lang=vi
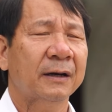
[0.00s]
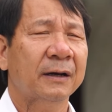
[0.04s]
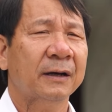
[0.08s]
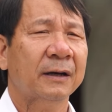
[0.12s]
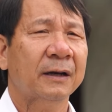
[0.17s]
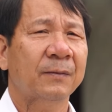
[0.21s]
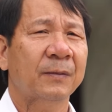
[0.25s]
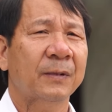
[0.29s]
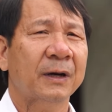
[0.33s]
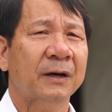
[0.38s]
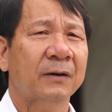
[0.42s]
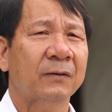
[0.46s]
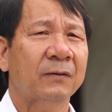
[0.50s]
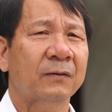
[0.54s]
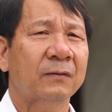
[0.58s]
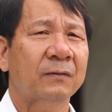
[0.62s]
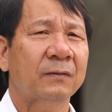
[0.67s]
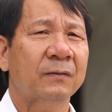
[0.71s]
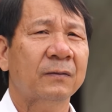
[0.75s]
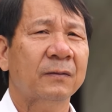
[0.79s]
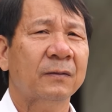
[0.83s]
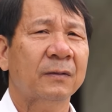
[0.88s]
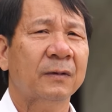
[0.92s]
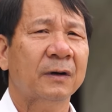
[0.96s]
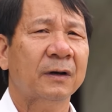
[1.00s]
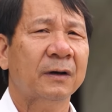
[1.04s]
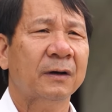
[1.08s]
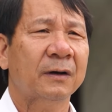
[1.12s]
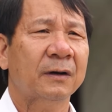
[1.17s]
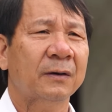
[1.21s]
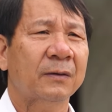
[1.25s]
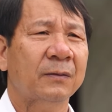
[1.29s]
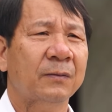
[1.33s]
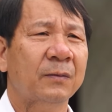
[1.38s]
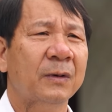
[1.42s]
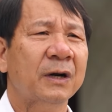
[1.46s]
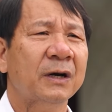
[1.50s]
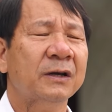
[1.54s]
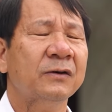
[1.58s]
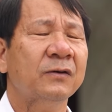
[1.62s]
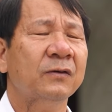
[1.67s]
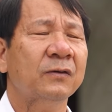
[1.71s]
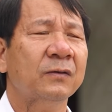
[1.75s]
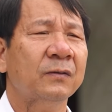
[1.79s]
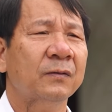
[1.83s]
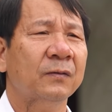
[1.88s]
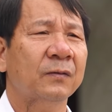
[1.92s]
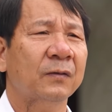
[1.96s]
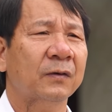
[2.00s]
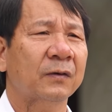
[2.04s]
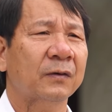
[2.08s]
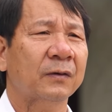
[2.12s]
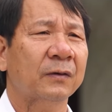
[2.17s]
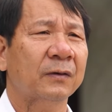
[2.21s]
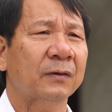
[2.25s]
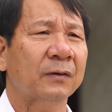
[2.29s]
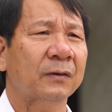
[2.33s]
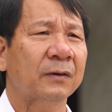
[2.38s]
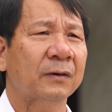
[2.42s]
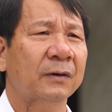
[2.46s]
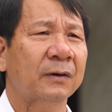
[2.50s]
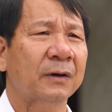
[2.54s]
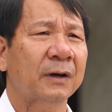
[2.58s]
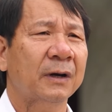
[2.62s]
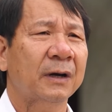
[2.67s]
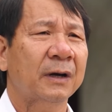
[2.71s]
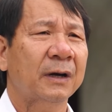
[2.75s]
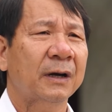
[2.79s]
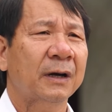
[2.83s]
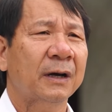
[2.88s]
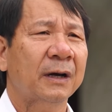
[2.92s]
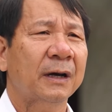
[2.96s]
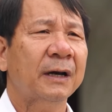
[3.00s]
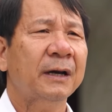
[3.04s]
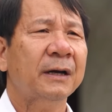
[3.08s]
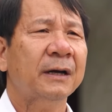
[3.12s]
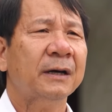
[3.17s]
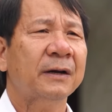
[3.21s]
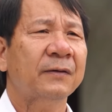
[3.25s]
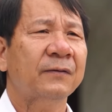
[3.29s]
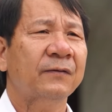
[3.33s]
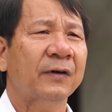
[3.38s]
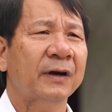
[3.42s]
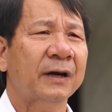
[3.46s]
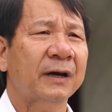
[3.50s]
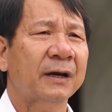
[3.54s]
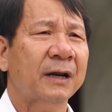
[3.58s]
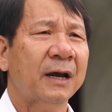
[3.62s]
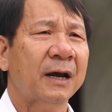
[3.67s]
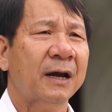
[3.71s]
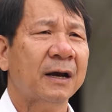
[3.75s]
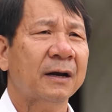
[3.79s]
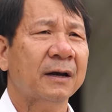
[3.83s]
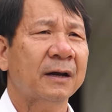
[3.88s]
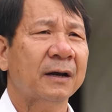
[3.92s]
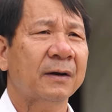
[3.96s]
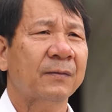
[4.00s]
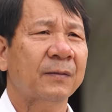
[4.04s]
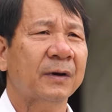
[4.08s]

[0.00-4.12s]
thì mình cũng ờ, bớt chút một ít kinh phí ra để